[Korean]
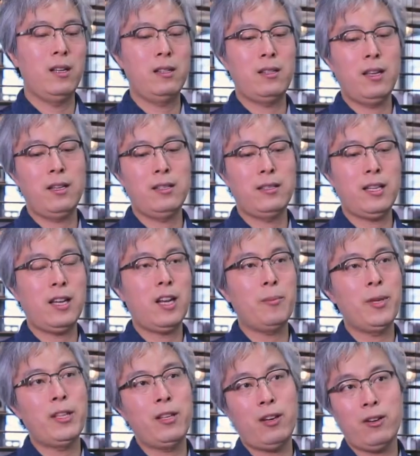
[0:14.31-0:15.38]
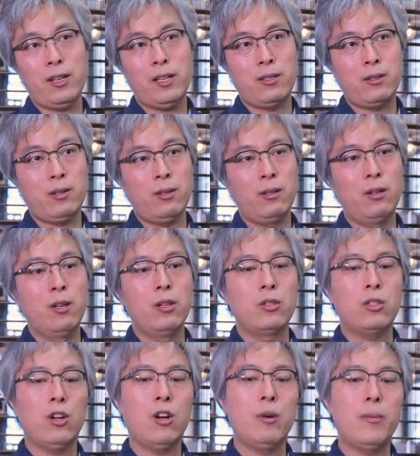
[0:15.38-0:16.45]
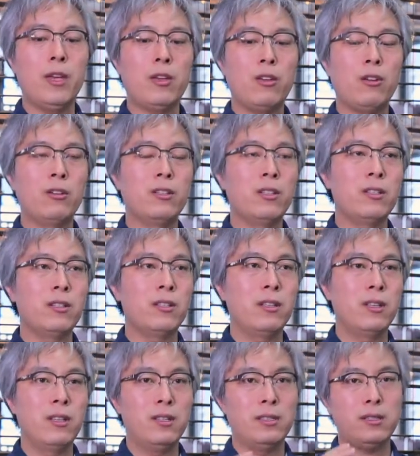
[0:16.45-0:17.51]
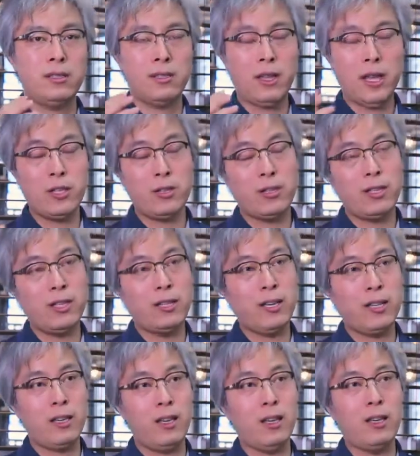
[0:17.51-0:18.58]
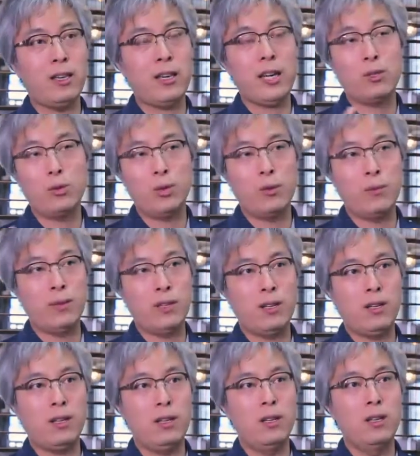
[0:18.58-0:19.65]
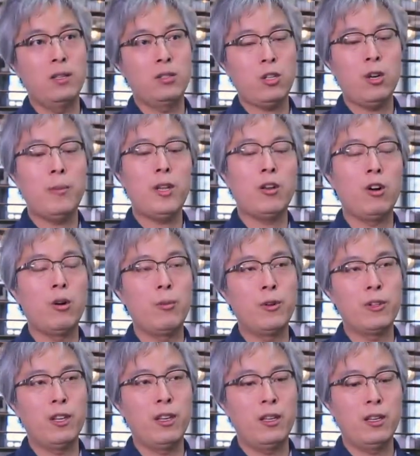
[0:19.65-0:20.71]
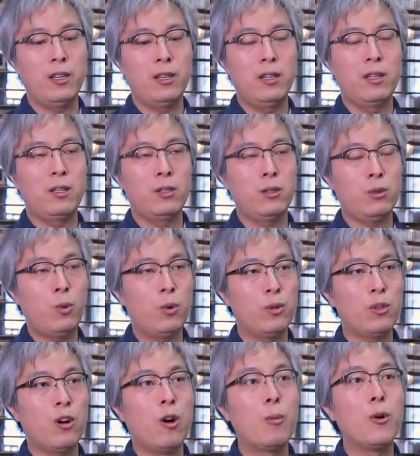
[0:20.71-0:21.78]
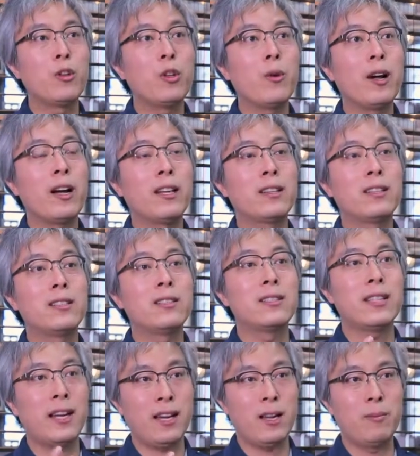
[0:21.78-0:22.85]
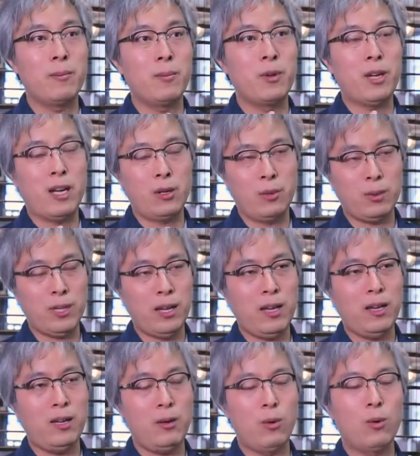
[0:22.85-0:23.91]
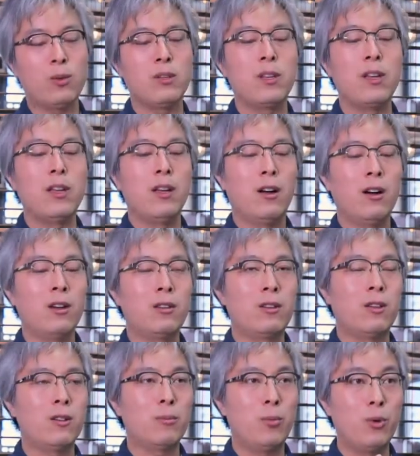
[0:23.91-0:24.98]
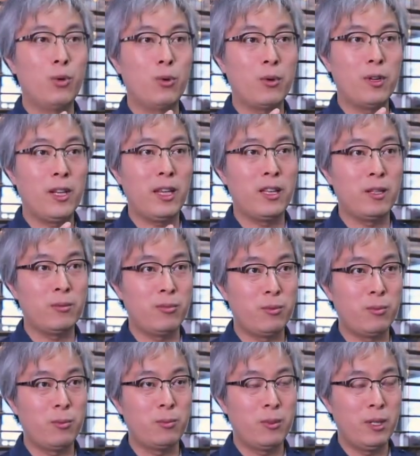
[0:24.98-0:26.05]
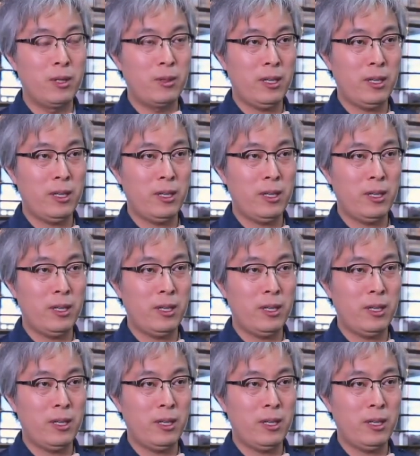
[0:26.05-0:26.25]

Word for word: 일단 사람이 태어나서 처음에 겪는 사회적 대상이 가족입니다. 처음에는 어머니, 혹은 어머니와 같은 사람, 뭐 간호사, 혹은 어떤 보육원에 있는 분,